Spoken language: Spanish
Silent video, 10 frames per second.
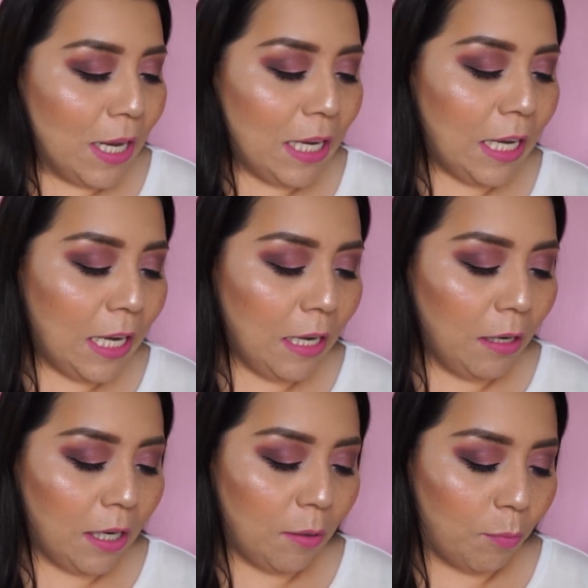Y,
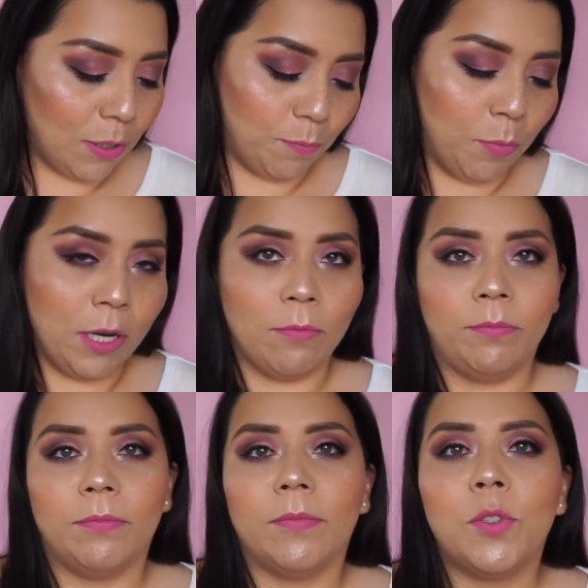pues bueno,
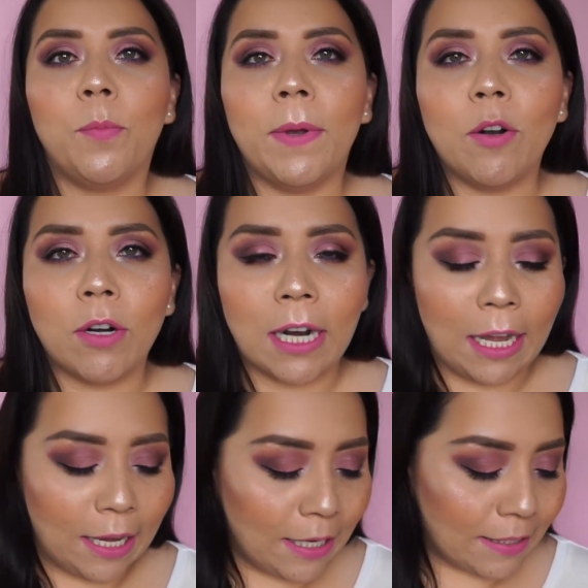súper
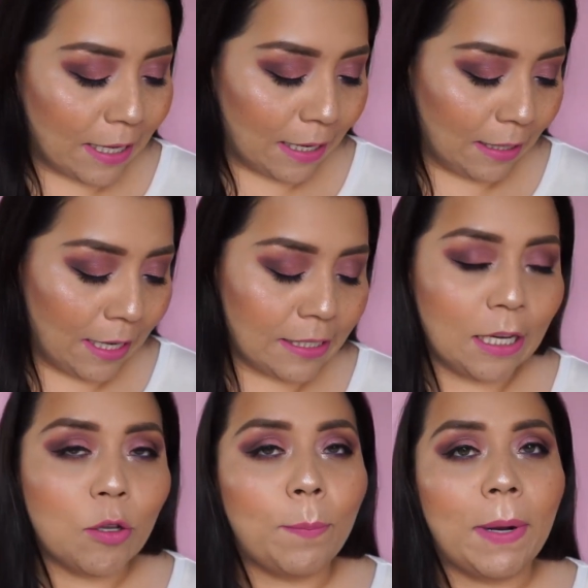honrada de estar
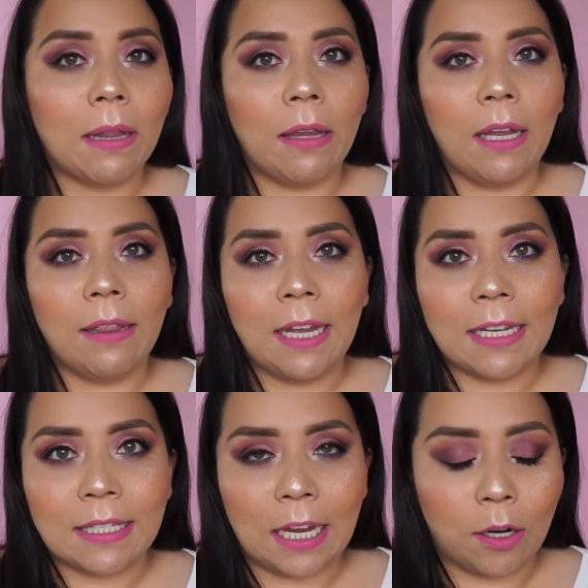haciendo parte de
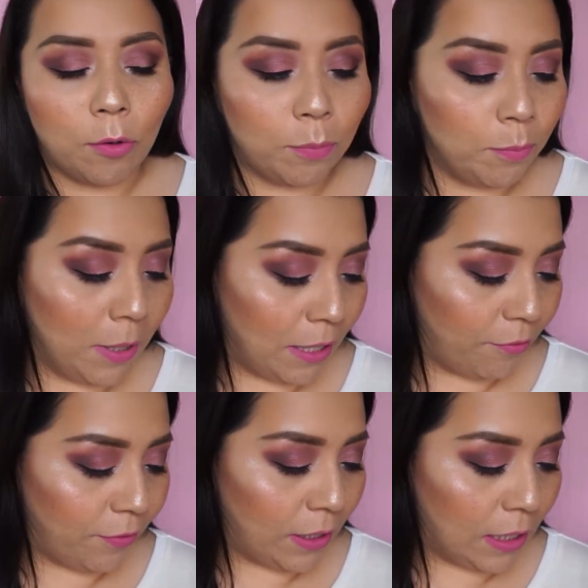este club
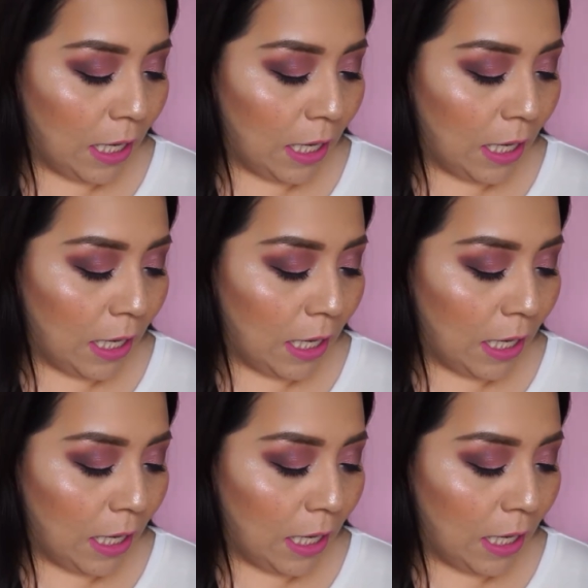Benefit.